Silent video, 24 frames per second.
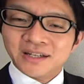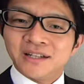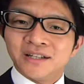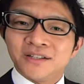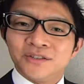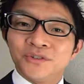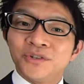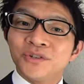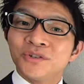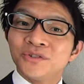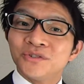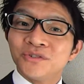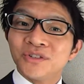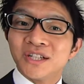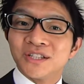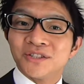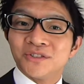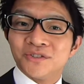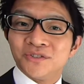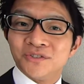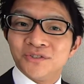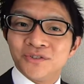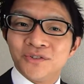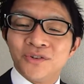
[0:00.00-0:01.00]
どういうことか
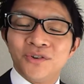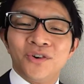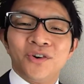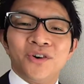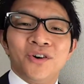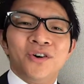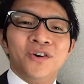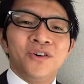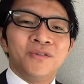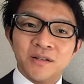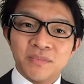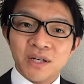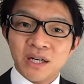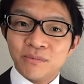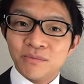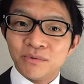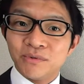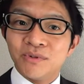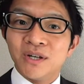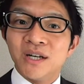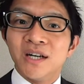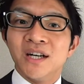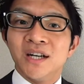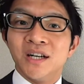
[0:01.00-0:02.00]
というと、
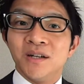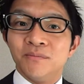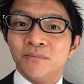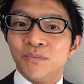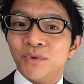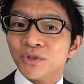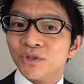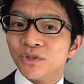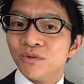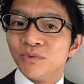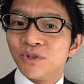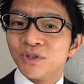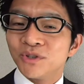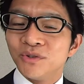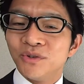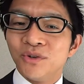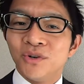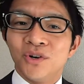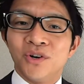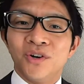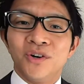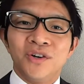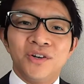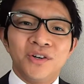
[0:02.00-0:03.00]
パブはもとも
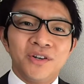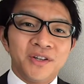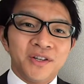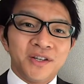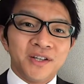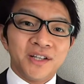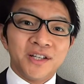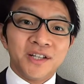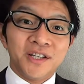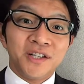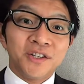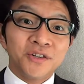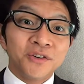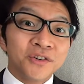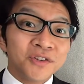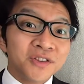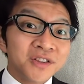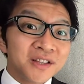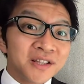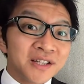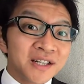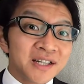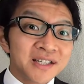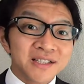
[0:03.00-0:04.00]
といろ
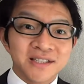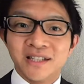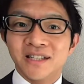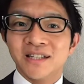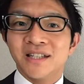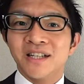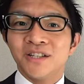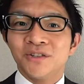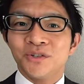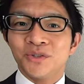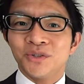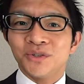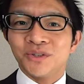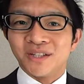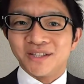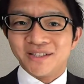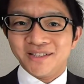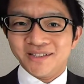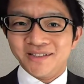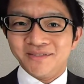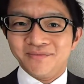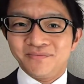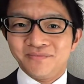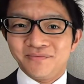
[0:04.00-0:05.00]
んな世代の人た
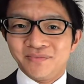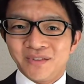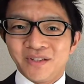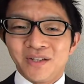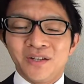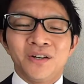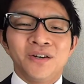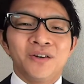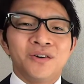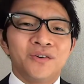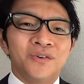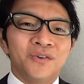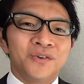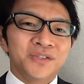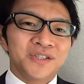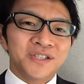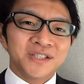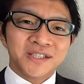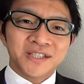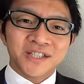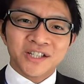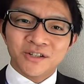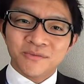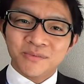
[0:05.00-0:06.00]
ち、お
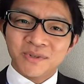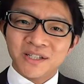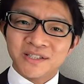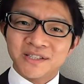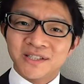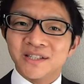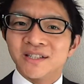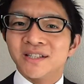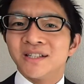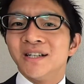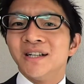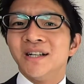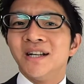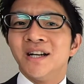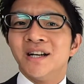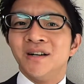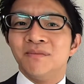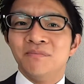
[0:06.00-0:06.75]
じいちゃんおばあちゃんから